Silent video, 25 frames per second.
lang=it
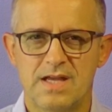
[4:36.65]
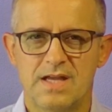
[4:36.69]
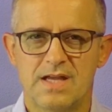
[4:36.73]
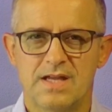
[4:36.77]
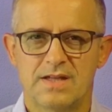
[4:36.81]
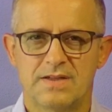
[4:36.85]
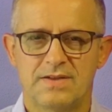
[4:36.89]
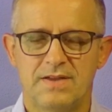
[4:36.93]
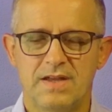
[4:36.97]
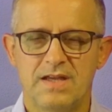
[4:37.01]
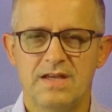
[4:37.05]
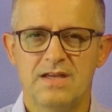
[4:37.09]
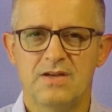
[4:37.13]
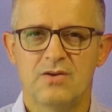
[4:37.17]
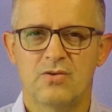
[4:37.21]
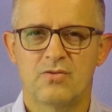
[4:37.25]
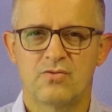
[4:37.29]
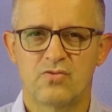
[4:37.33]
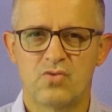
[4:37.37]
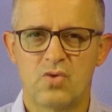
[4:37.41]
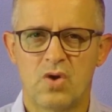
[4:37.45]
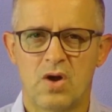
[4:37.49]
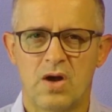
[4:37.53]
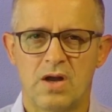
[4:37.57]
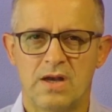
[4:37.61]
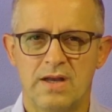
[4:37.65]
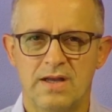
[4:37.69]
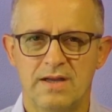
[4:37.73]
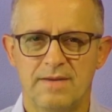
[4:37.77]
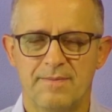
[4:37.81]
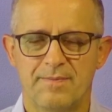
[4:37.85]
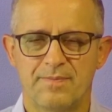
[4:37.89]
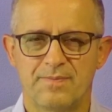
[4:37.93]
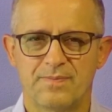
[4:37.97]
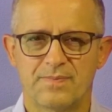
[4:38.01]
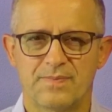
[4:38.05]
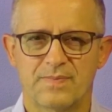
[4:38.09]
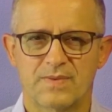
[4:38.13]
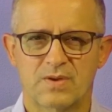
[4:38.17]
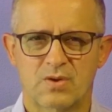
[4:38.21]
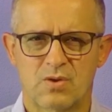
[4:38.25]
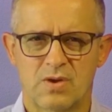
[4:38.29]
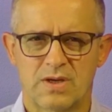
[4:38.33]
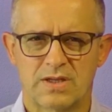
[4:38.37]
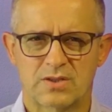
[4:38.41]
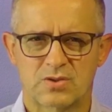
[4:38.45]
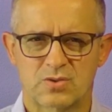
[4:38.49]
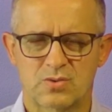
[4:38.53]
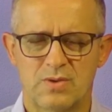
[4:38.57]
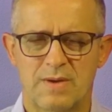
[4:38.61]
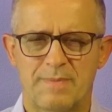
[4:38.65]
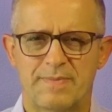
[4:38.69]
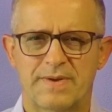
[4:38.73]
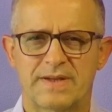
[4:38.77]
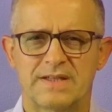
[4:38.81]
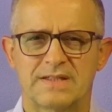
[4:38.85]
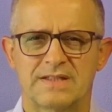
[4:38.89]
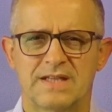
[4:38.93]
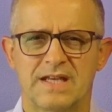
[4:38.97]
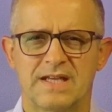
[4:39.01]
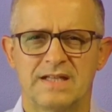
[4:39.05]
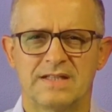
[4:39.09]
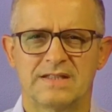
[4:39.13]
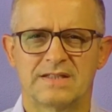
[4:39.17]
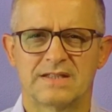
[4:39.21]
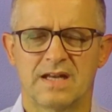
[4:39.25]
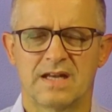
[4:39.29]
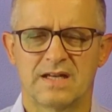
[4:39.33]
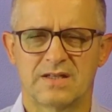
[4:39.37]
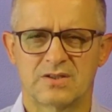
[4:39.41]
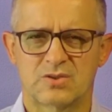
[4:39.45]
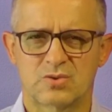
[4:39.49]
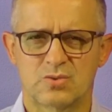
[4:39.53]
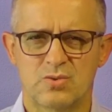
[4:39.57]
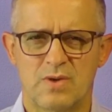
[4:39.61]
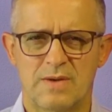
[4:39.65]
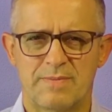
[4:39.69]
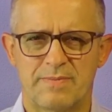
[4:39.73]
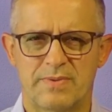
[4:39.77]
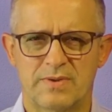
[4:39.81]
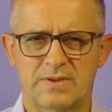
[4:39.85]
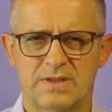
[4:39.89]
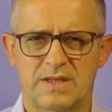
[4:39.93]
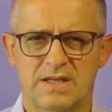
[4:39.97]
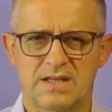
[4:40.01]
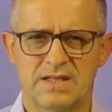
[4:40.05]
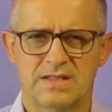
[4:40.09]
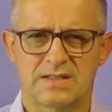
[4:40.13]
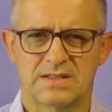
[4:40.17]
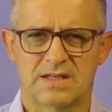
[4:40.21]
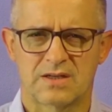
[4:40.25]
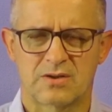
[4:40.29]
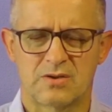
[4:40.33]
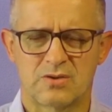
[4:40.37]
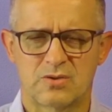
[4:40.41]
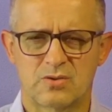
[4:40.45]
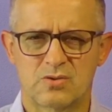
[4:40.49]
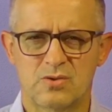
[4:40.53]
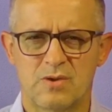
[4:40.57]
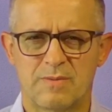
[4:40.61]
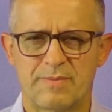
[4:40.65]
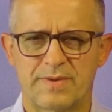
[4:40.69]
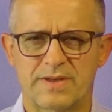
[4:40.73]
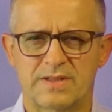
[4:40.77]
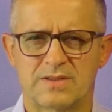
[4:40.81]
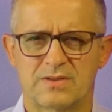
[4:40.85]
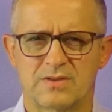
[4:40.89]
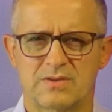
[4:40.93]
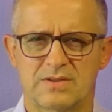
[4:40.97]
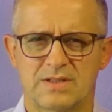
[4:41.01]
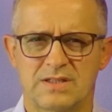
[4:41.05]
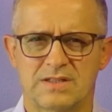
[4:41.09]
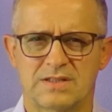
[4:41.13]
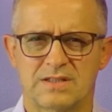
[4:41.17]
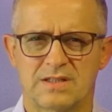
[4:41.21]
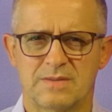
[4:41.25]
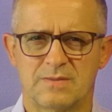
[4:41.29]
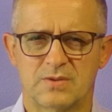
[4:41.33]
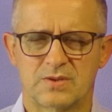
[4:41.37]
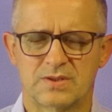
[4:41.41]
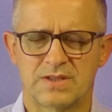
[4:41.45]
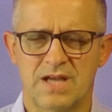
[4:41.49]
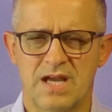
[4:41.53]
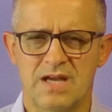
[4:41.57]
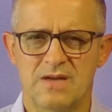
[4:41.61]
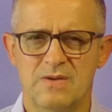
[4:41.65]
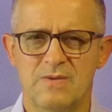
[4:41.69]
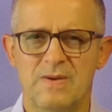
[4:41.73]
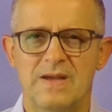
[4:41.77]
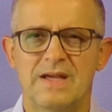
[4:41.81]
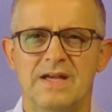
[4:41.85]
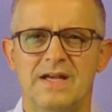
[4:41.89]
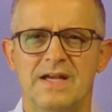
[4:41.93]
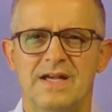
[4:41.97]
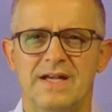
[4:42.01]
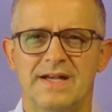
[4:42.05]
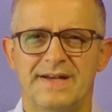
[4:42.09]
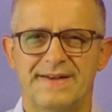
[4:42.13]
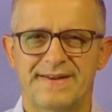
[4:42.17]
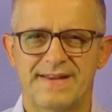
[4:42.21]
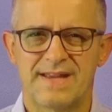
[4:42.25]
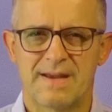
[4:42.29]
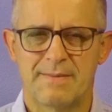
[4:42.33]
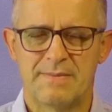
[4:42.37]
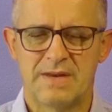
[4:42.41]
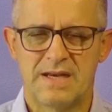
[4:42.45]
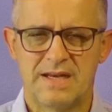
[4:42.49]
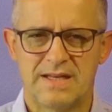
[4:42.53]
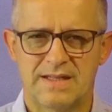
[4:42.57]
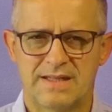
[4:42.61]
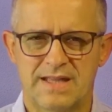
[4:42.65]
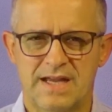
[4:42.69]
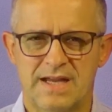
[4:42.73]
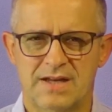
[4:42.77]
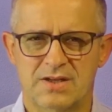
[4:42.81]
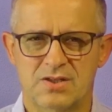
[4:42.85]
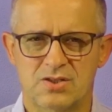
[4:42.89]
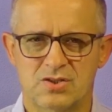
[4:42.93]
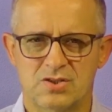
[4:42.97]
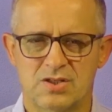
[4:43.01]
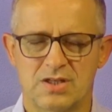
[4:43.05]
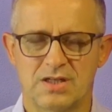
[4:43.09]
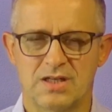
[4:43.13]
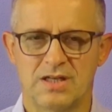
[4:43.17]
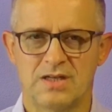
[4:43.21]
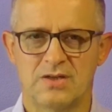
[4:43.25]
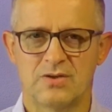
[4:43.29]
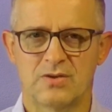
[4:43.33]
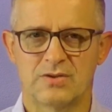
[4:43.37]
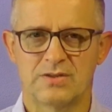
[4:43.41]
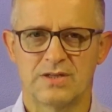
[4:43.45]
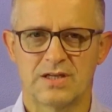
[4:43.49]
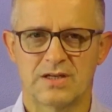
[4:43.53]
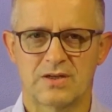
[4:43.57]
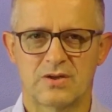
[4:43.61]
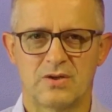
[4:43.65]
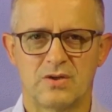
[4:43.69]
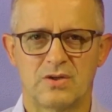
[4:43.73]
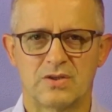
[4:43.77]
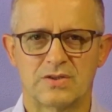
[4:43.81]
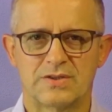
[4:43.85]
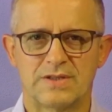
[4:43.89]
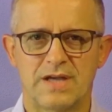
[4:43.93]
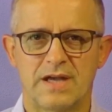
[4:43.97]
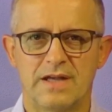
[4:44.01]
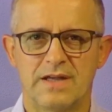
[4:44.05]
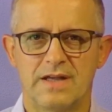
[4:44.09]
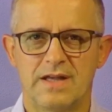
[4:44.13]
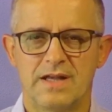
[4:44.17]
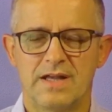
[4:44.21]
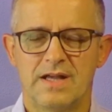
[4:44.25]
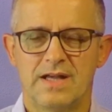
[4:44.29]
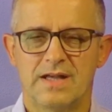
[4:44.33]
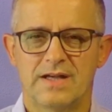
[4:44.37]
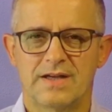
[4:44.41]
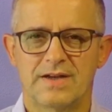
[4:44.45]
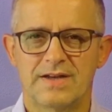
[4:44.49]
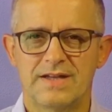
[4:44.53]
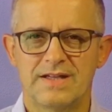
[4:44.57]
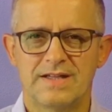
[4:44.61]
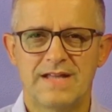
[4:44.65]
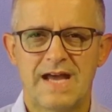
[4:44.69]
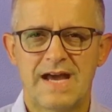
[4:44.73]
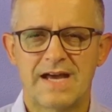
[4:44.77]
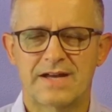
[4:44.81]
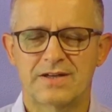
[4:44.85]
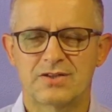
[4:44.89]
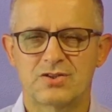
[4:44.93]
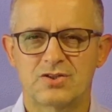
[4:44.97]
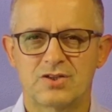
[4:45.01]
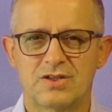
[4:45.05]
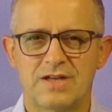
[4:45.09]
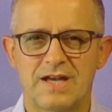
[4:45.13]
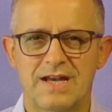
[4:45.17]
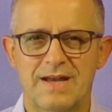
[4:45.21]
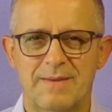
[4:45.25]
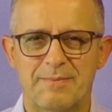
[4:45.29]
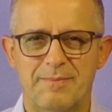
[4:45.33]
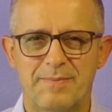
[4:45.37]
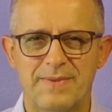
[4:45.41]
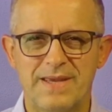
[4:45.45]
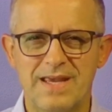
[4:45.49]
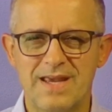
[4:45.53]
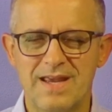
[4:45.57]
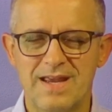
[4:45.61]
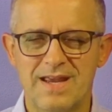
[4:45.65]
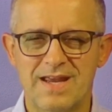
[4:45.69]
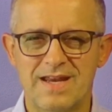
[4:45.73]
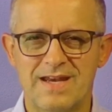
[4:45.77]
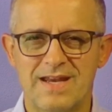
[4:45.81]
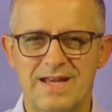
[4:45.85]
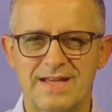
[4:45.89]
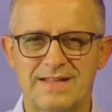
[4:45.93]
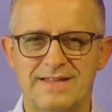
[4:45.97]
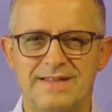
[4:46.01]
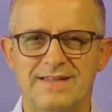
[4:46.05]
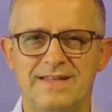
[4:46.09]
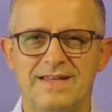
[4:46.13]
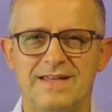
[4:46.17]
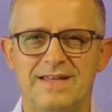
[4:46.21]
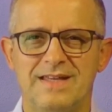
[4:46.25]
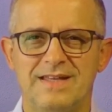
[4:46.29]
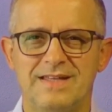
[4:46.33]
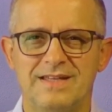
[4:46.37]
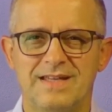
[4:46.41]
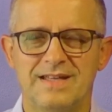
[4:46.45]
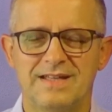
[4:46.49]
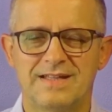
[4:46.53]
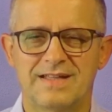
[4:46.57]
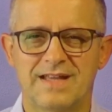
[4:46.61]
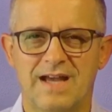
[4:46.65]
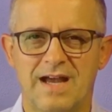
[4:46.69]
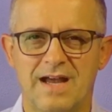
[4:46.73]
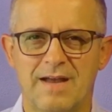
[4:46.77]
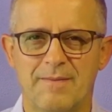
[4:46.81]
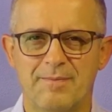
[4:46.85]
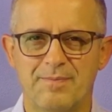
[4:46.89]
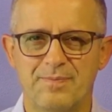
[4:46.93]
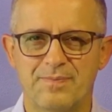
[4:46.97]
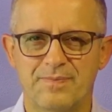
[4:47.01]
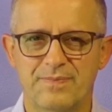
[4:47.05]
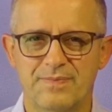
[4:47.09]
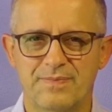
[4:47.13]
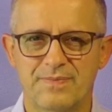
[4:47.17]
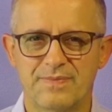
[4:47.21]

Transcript: Dio vuole con la sua presenza, la sua potenza, col suo preziosissimo sangue, riabilitarci in ogni cosa, ridarci la piena dignità